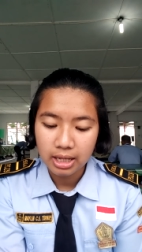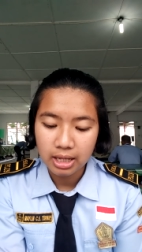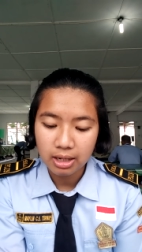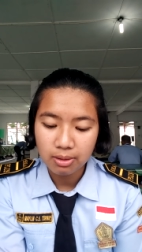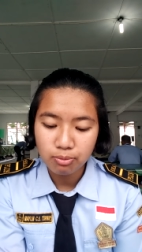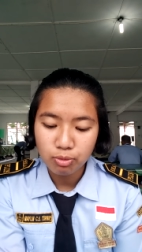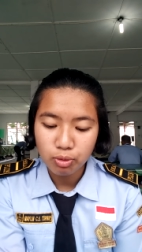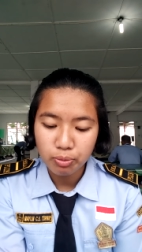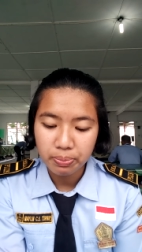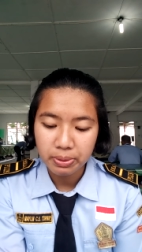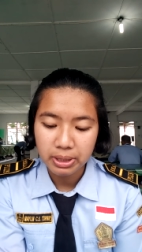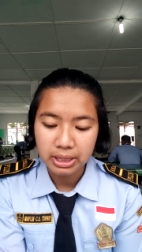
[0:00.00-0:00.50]

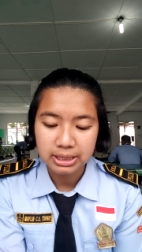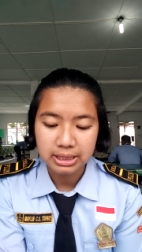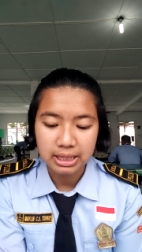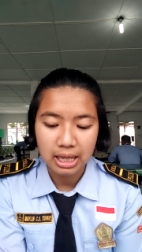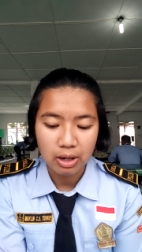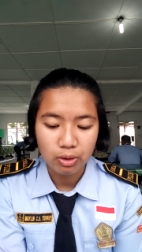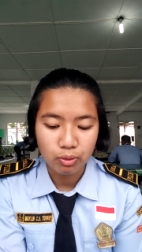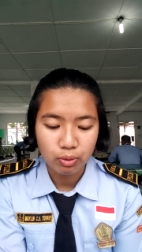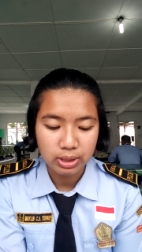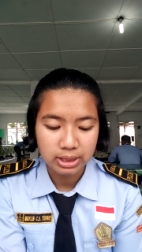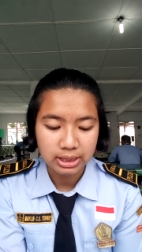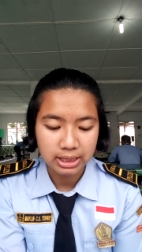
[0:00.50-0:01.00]
Ilmu
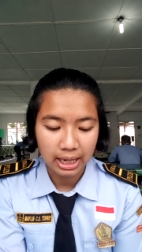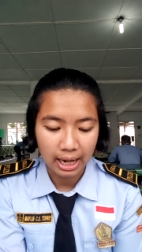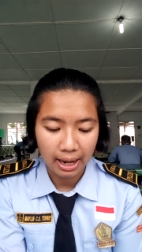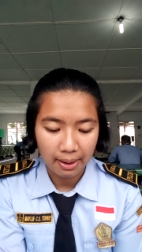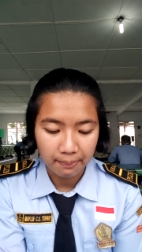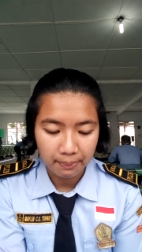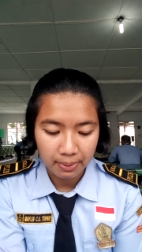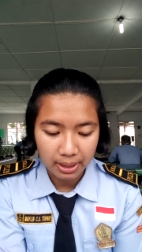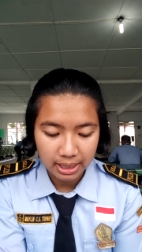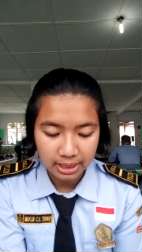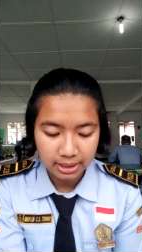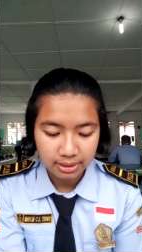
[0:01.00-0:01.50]
pengetahuan
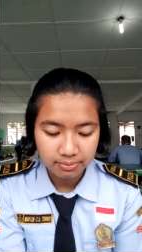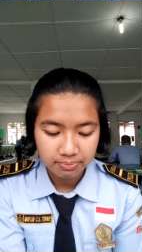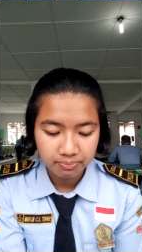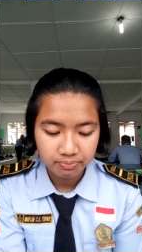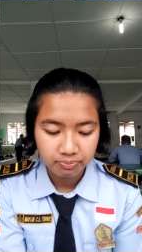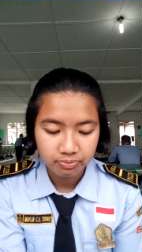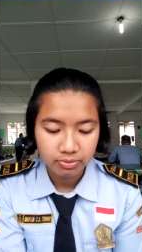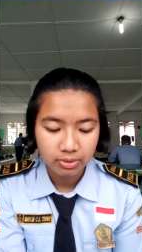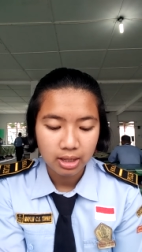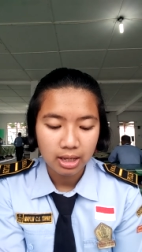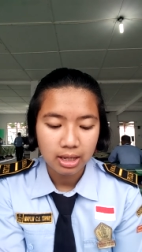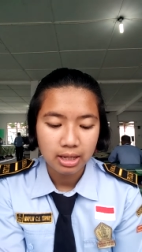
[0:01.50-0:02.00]
terapan
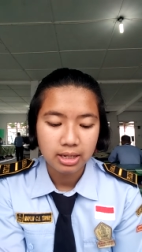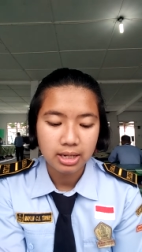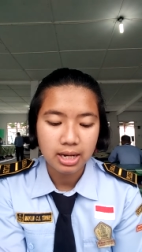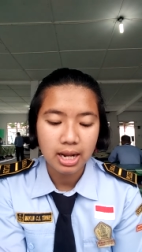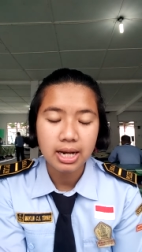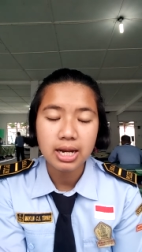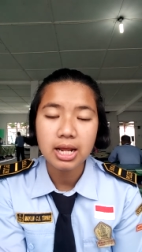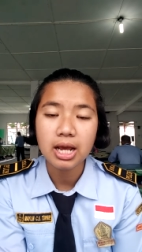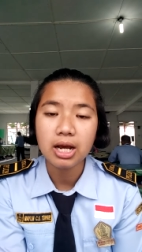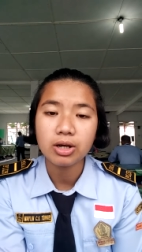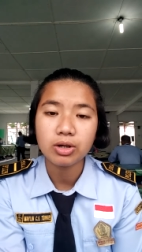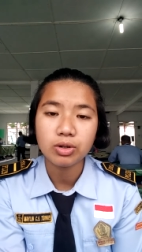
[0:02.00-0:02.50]

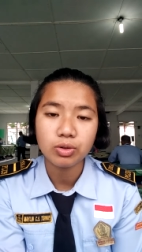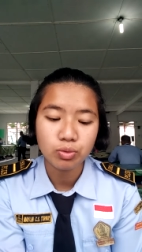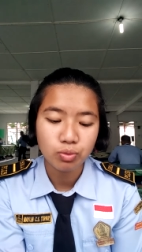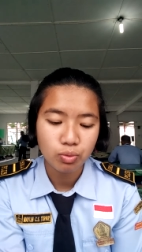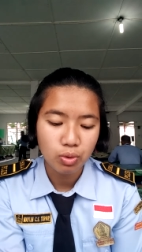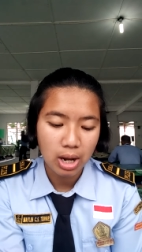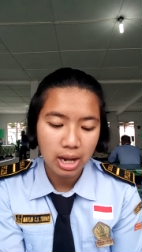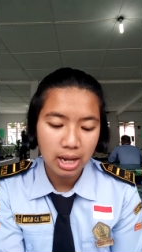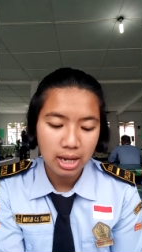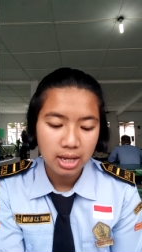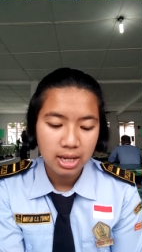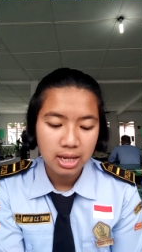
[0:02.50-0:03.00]
dan yang
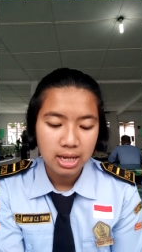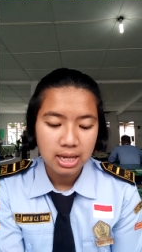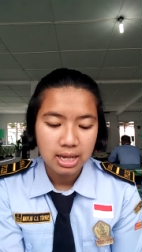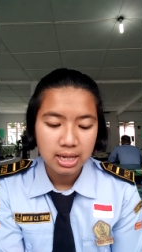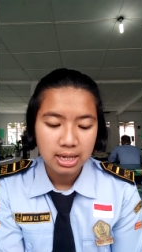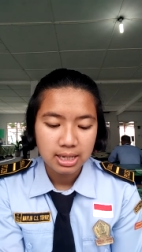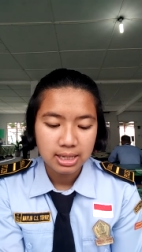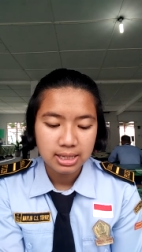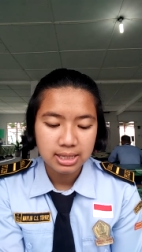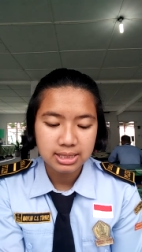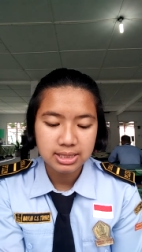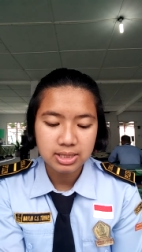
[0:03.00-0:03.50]
kedua,
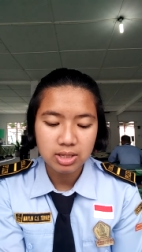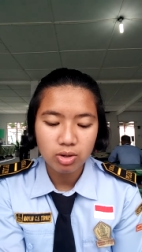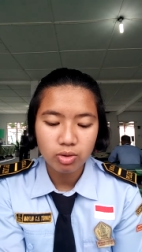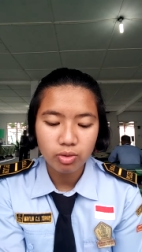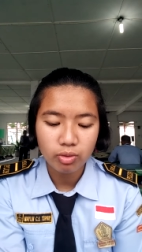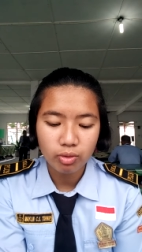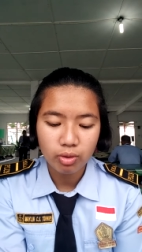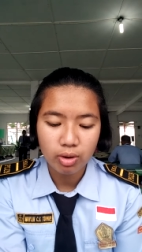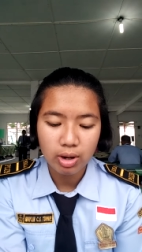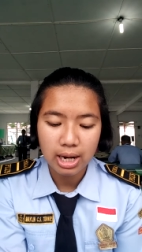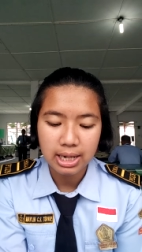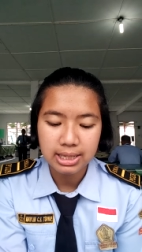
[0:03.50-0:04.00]

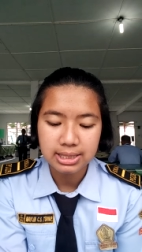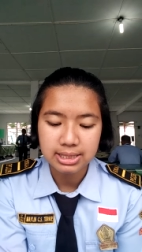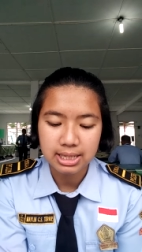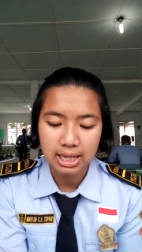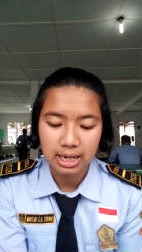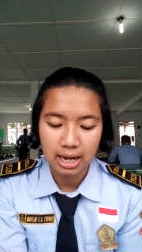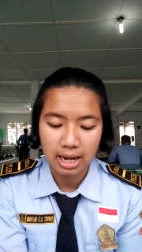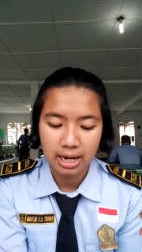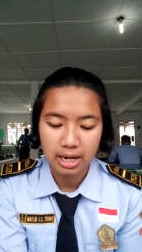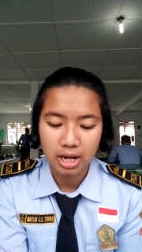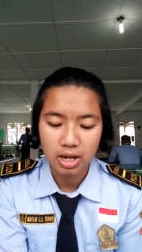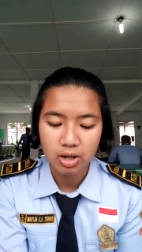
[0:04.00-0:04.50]
keseluruhan
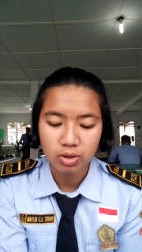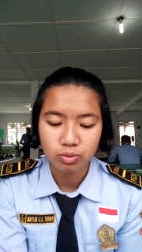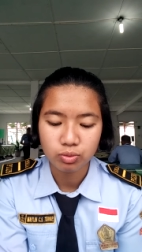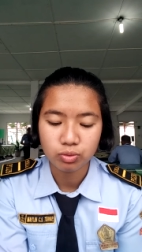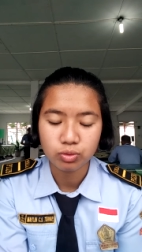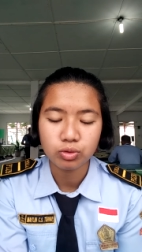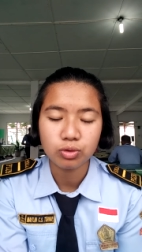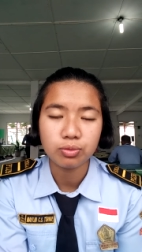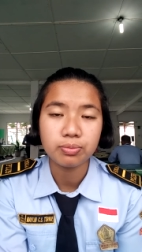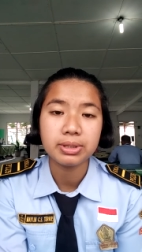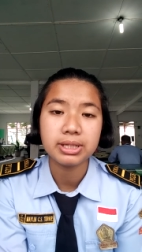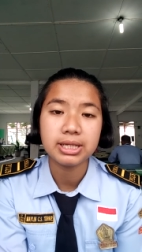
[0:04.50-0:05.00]
sarana
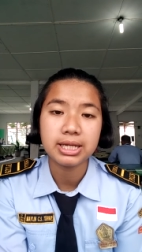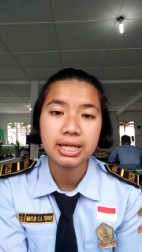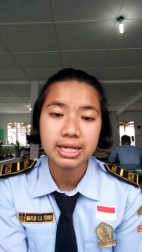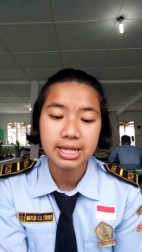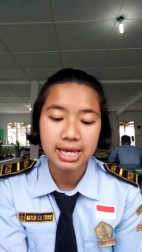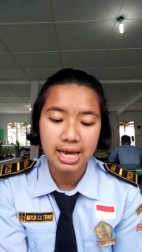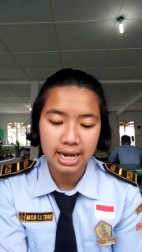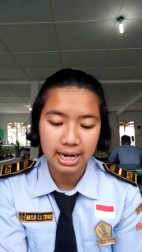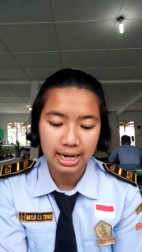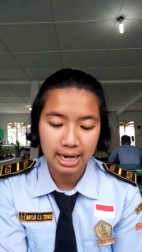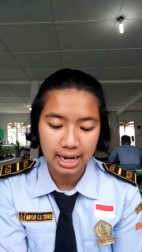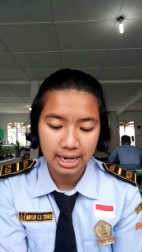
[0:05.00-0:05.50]
untuk
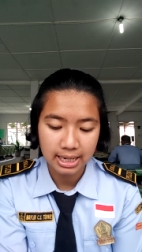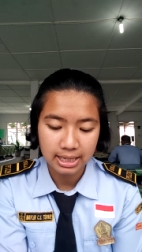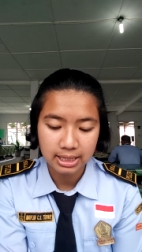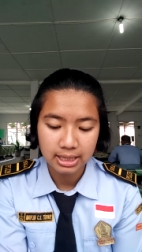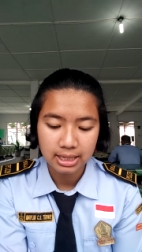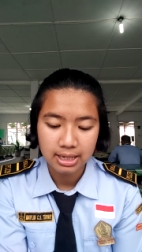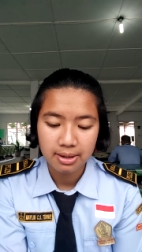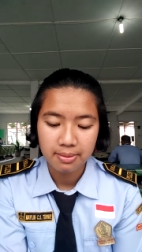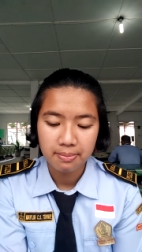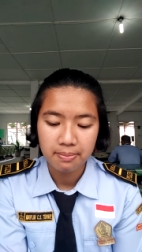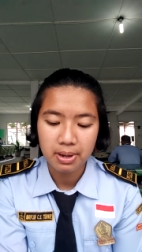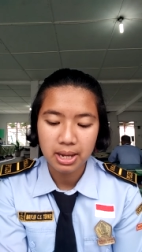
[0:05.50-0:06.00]
menyediakan
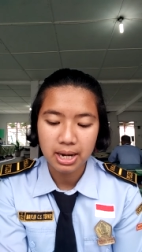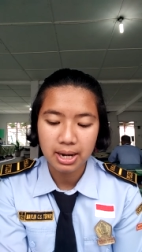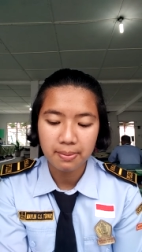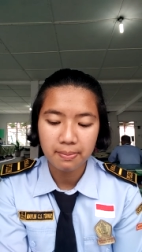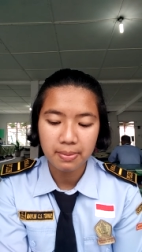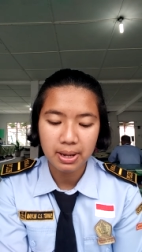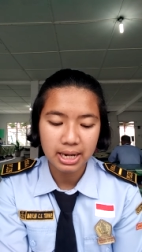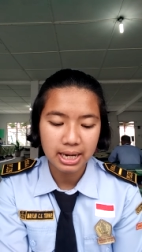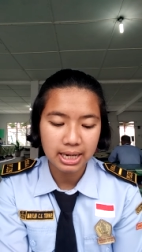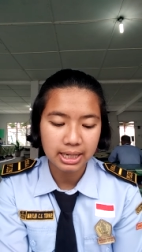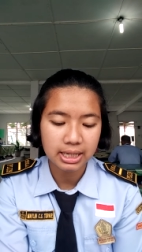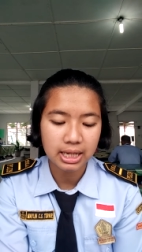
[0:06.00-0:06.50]

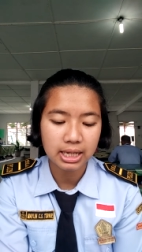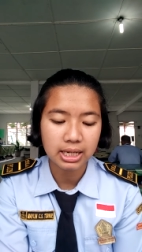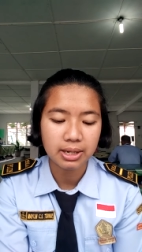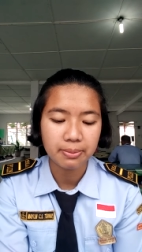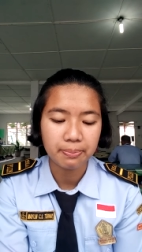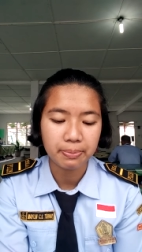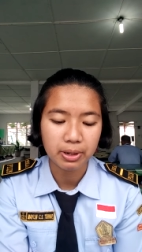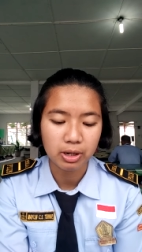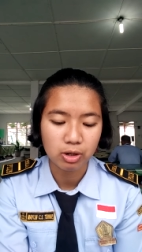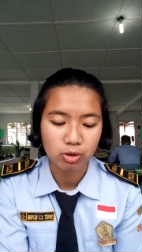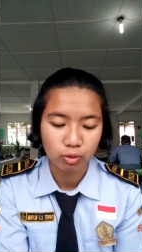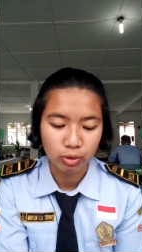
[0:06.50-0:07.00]
barang-barang yang
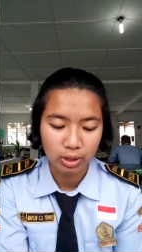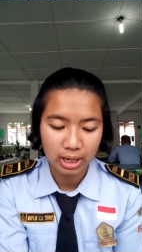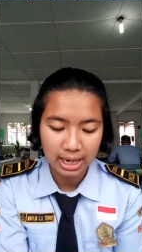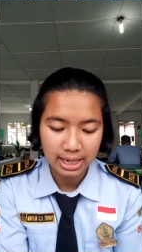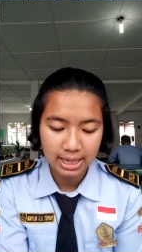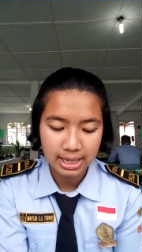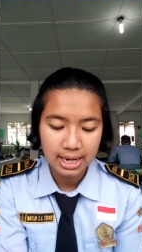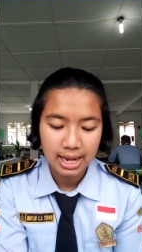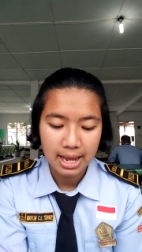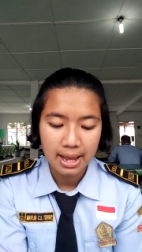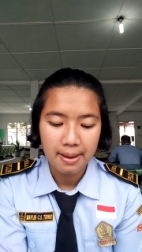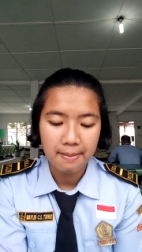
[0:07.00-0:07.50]

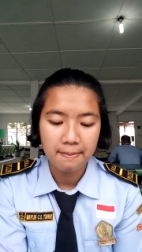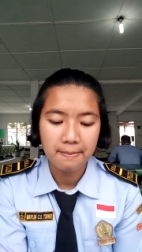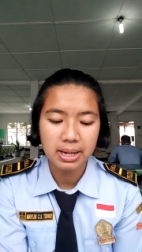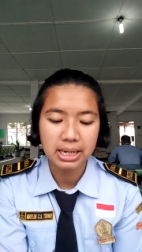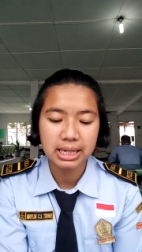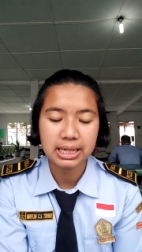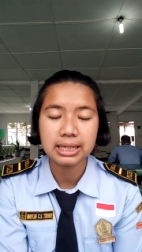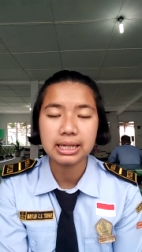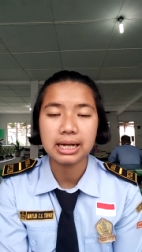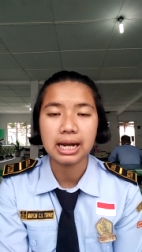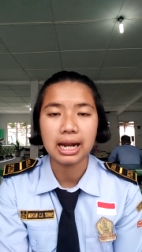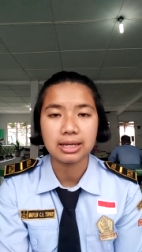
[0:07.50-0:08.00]
diperlukan
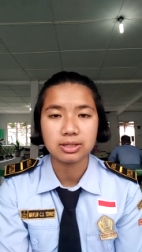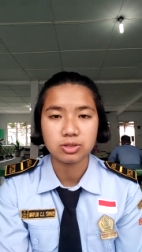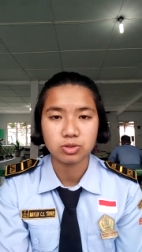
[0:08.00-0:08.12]
bagi